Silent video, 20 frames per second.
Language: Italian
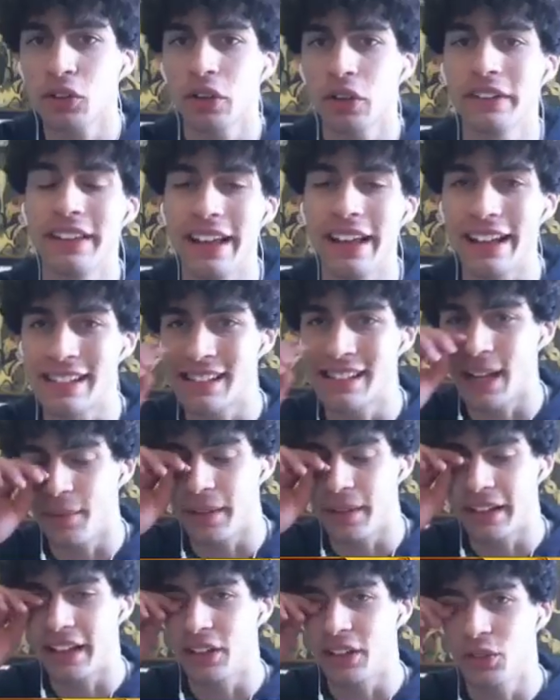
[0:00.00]
a destra
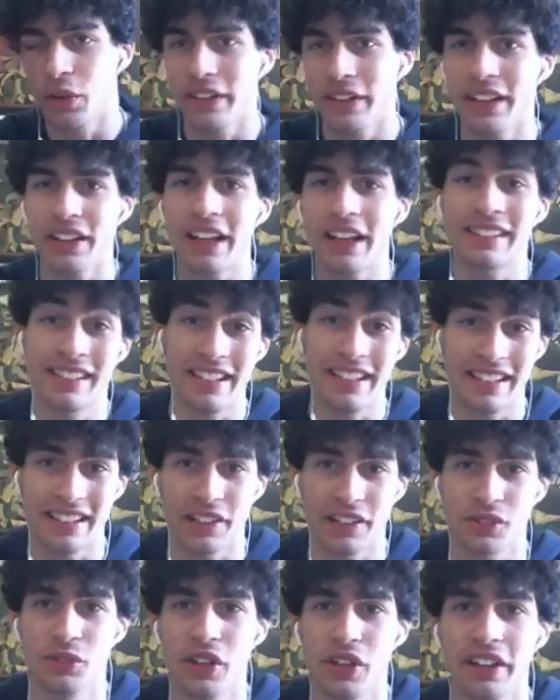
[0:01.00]
perché tu a, a
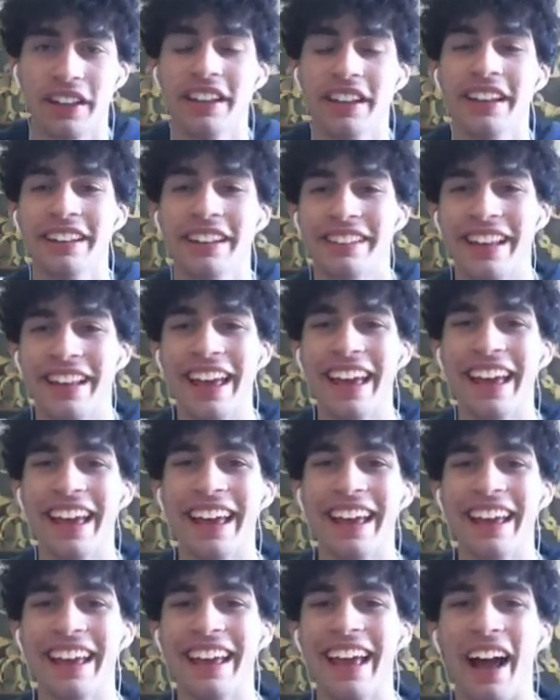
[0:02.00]
sinistra, scusate.
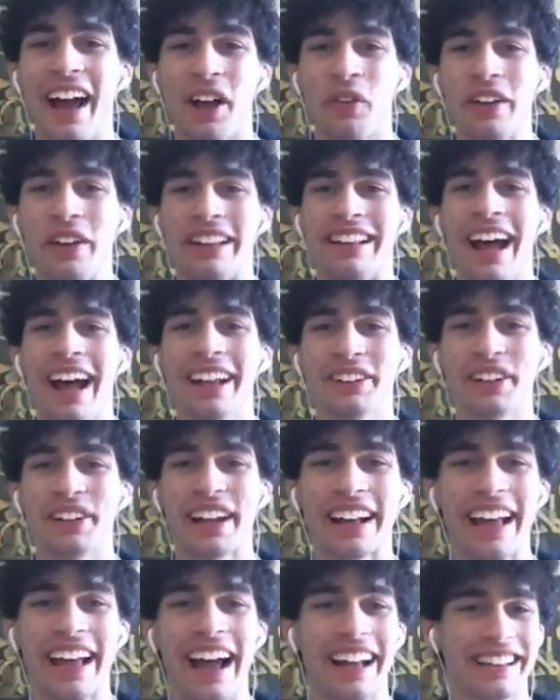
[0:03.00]
Sì, ha quittato il
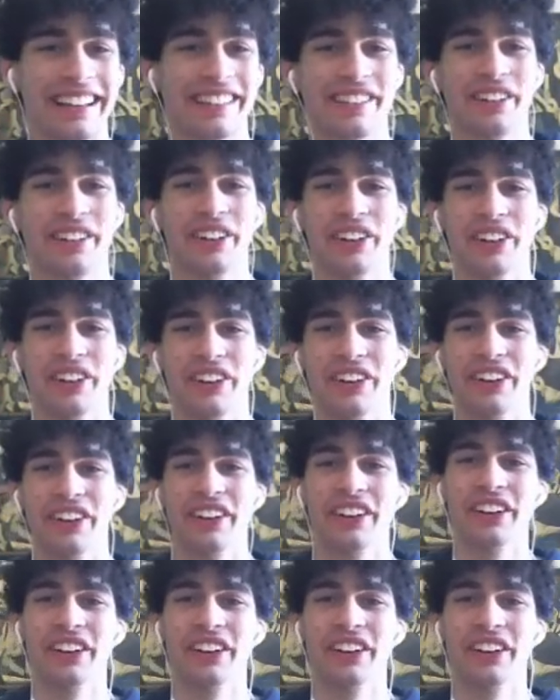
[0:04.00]
ragazzo.